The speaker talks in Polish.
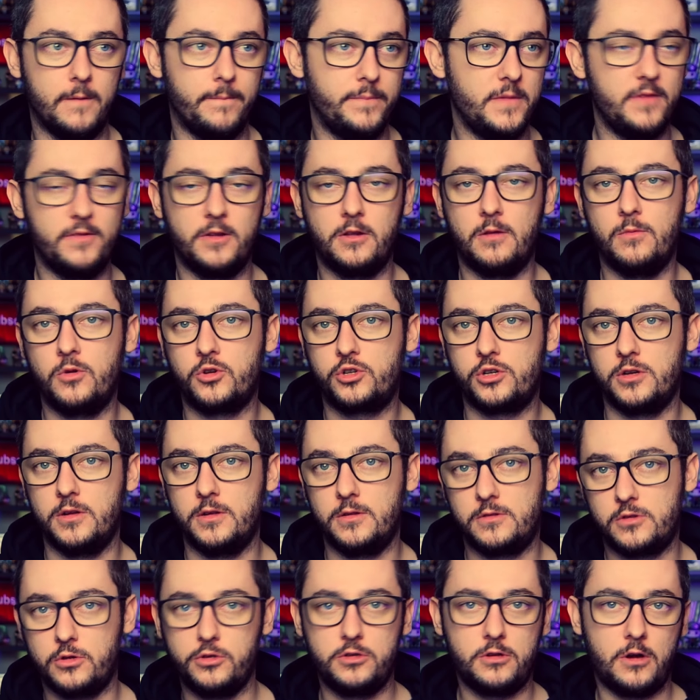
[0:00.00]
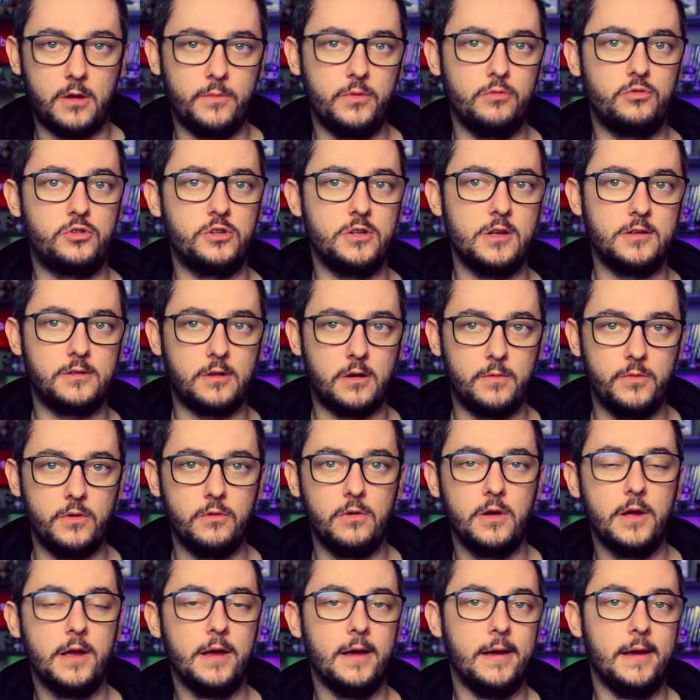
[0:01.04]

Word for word: Nie wiadomo, czy coś zrobił, czy nie zrobił